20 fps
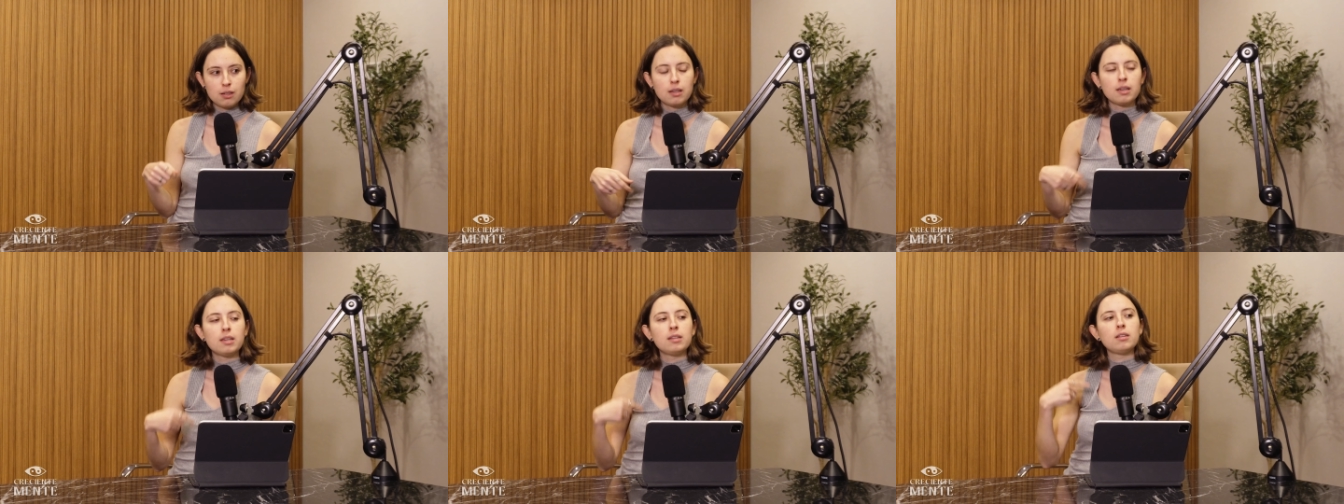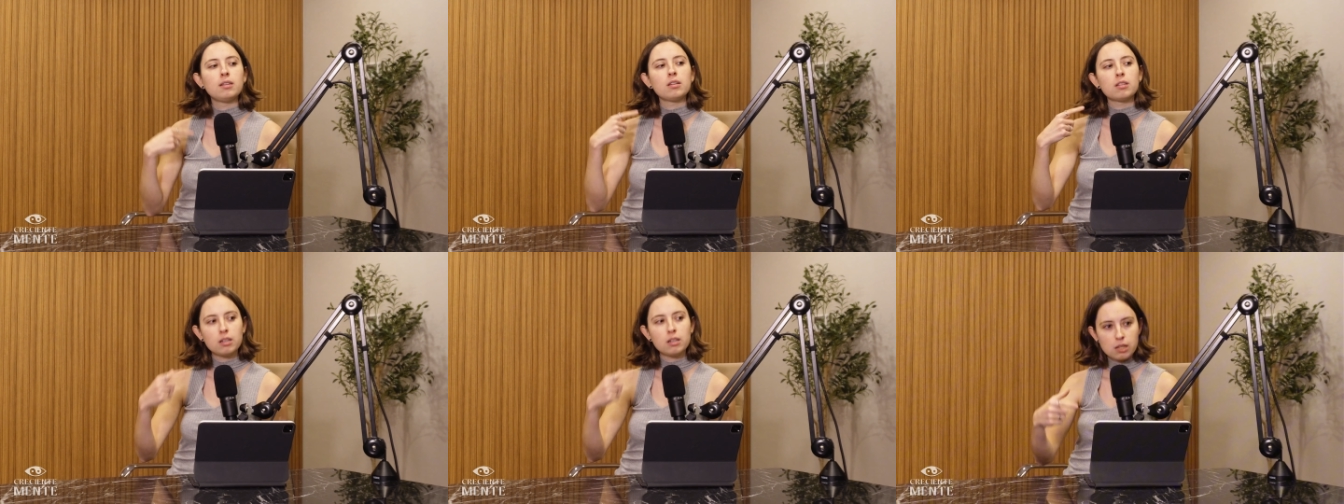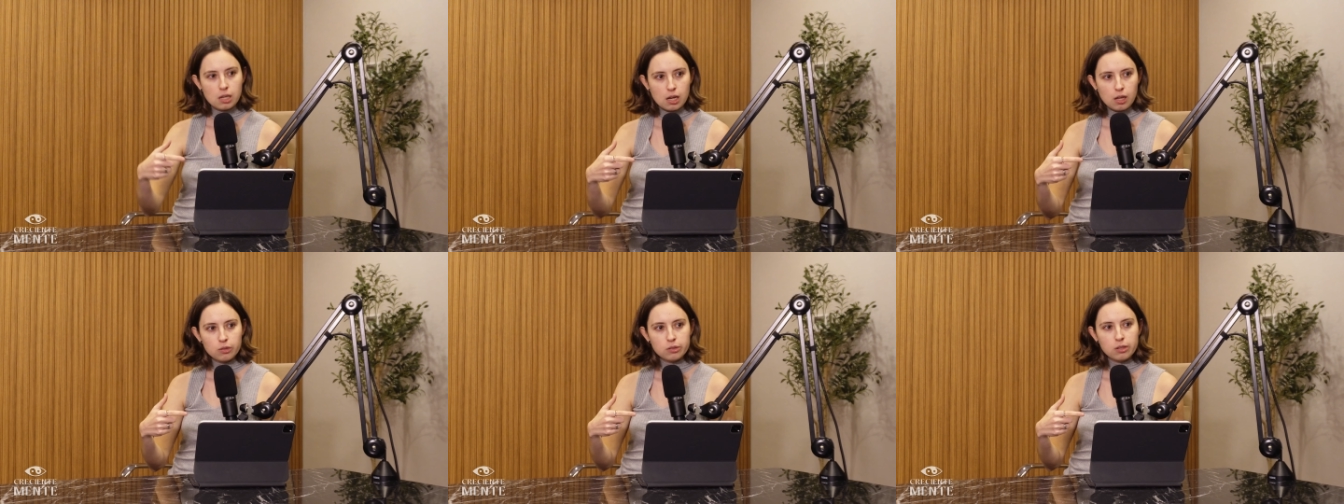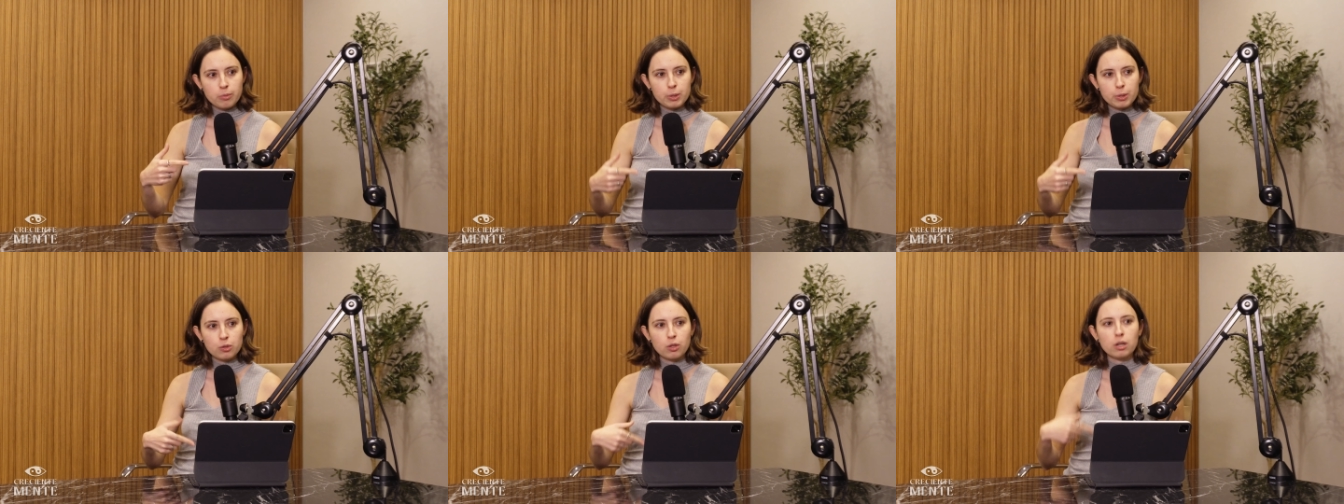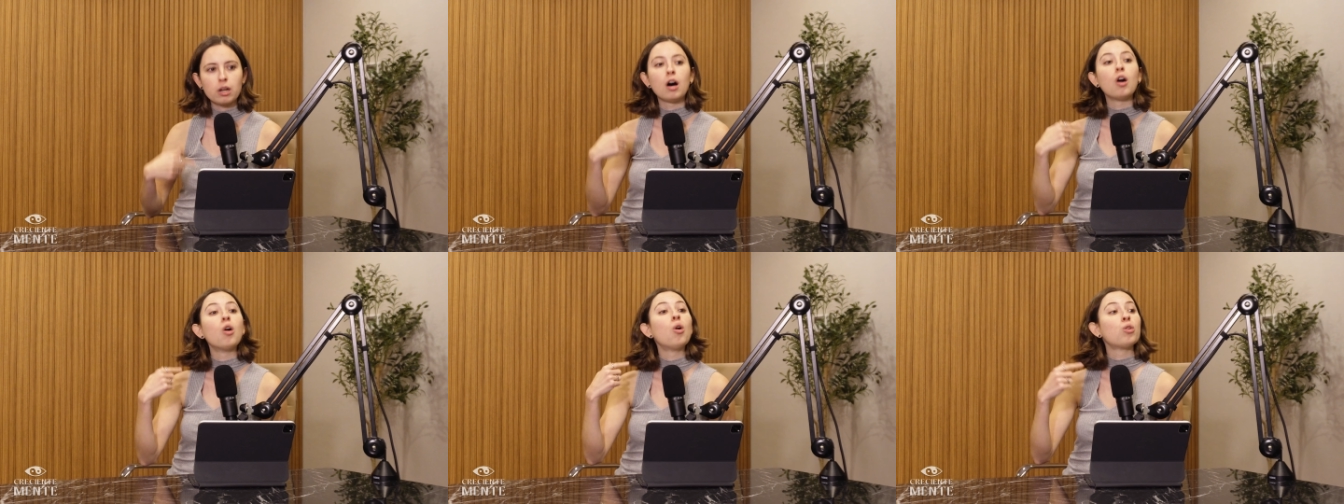y sigues criticando a esa
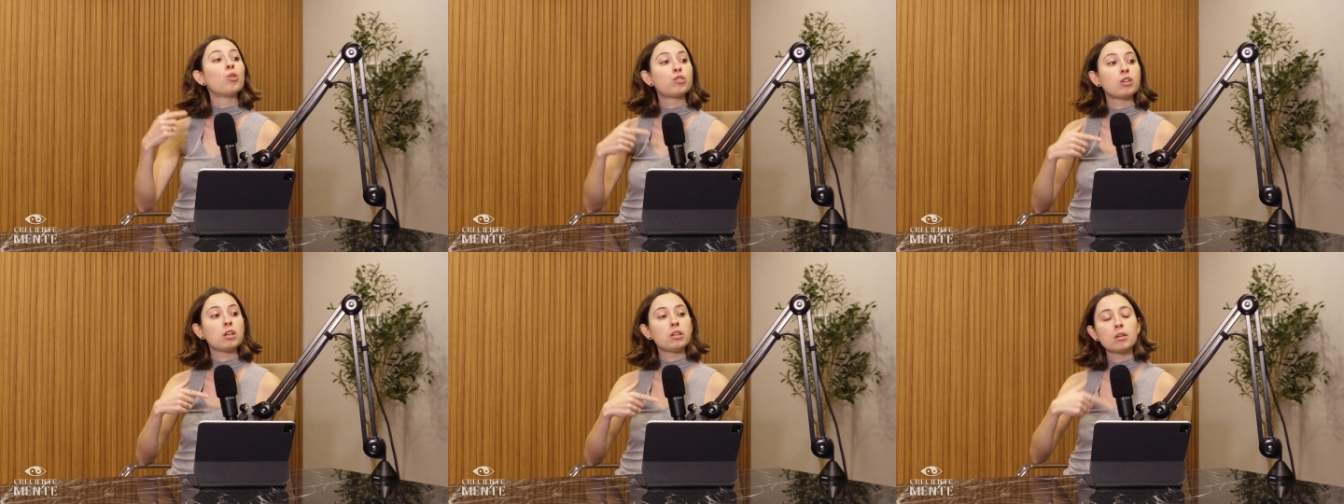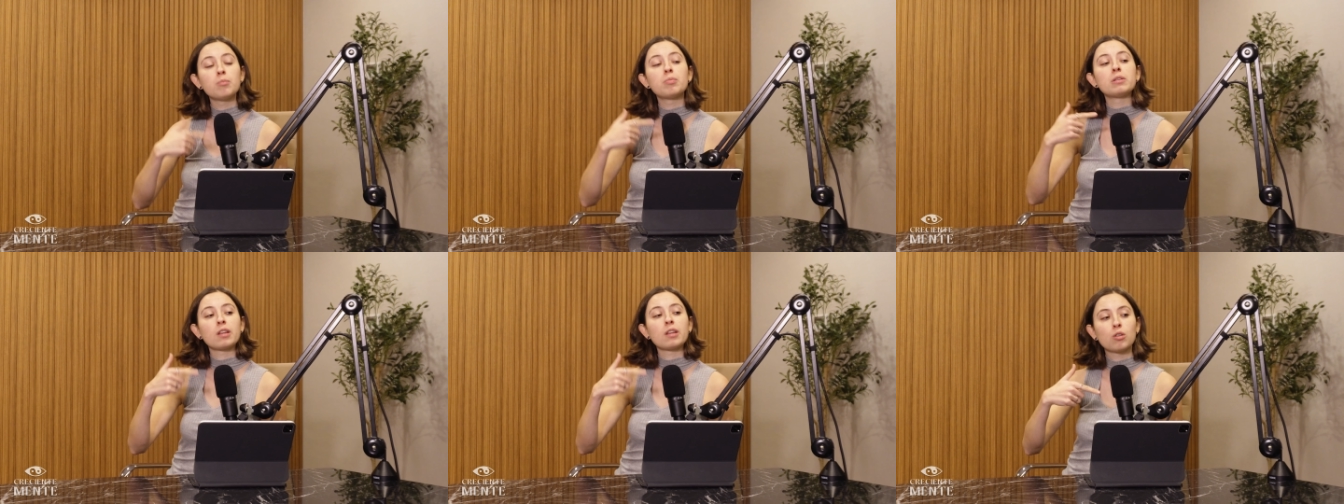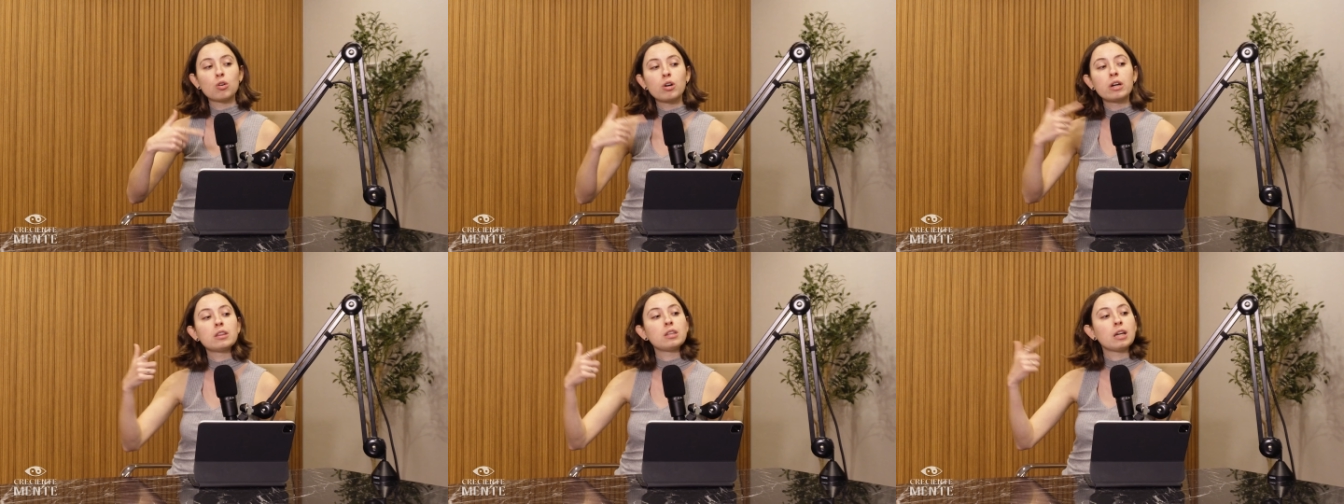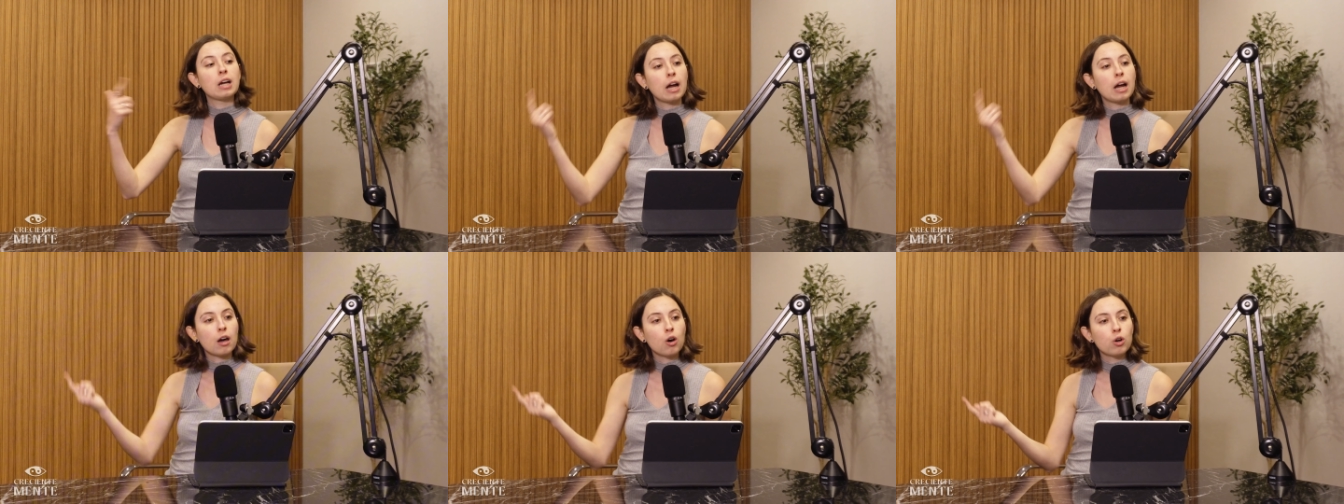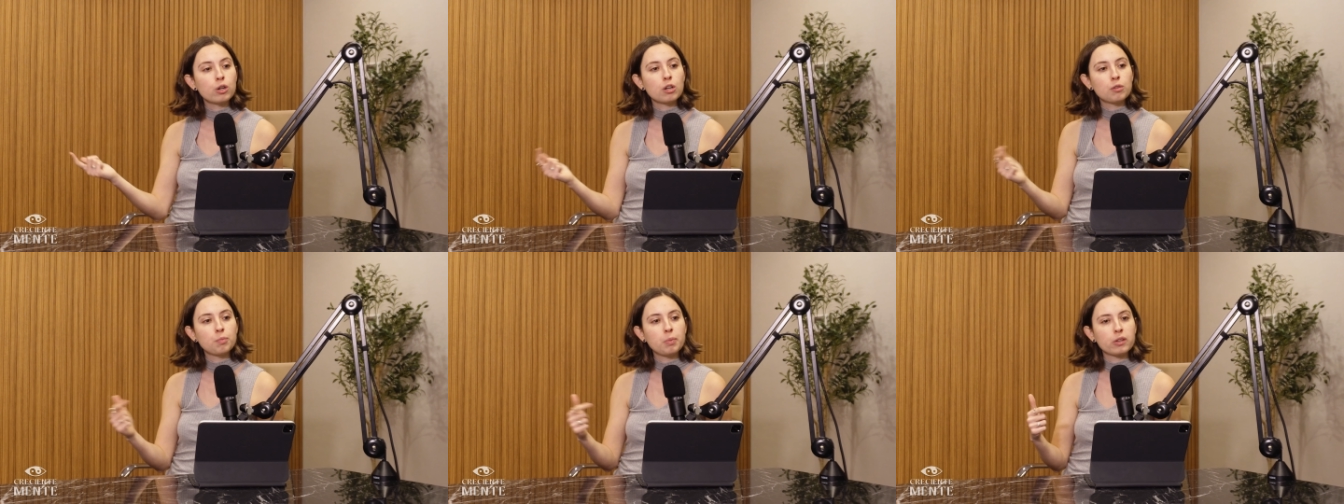persona o sigues empezando a criticar a
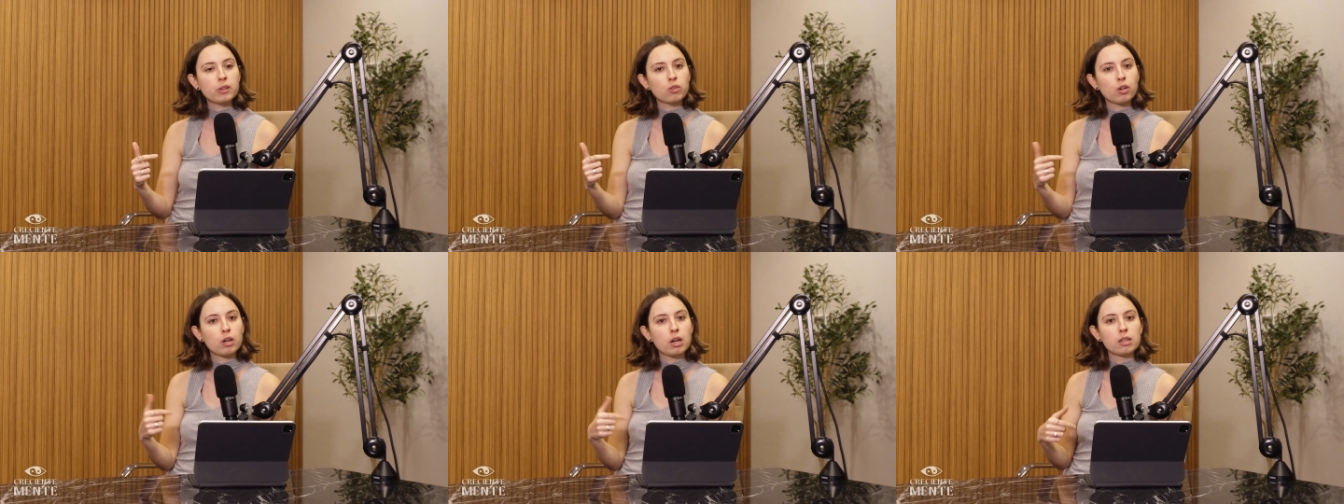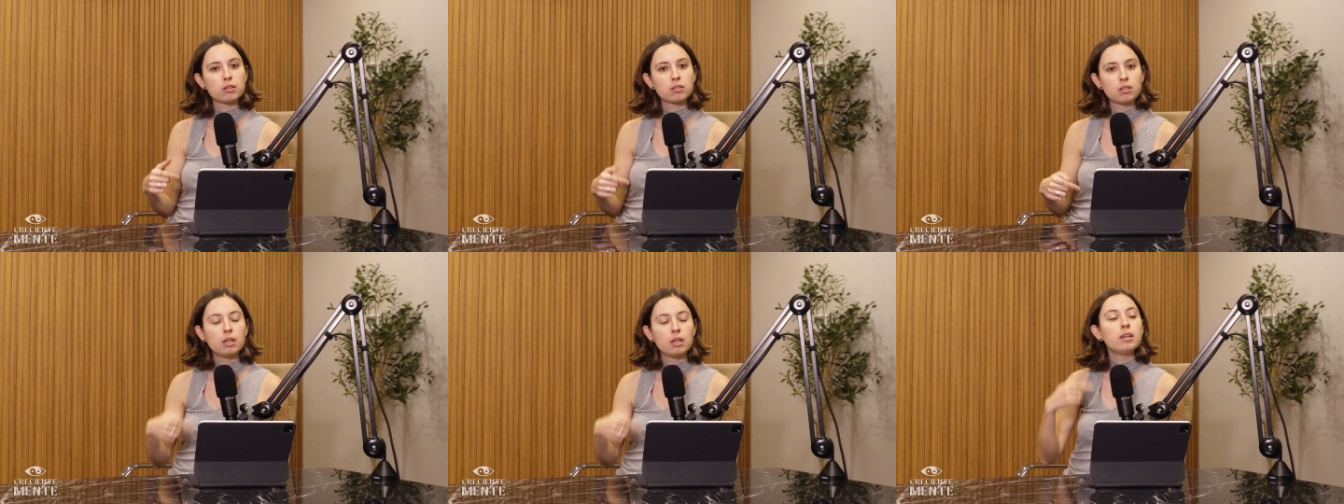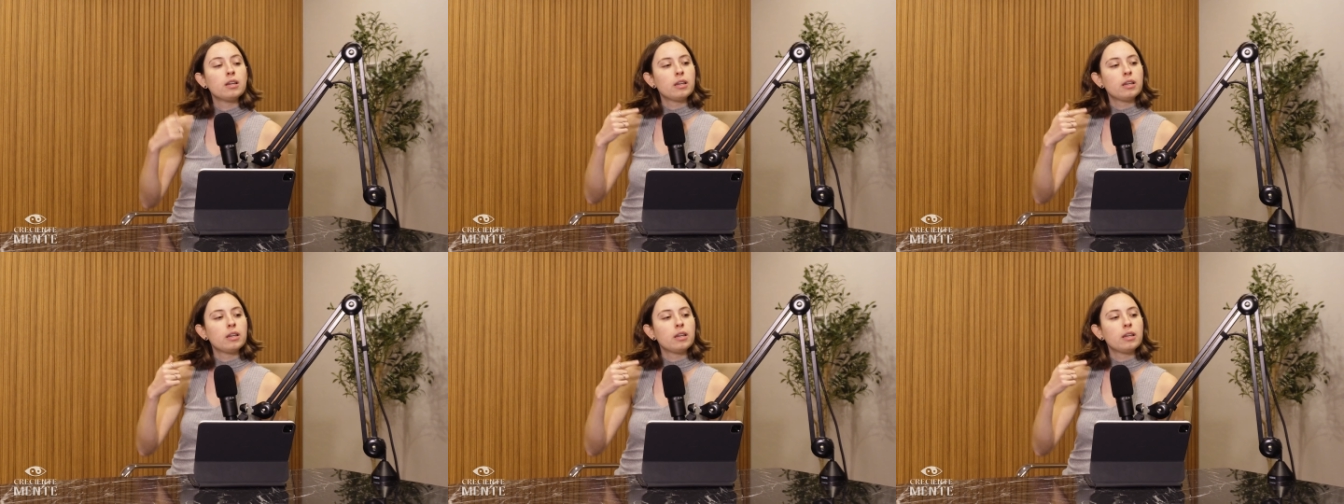otras personas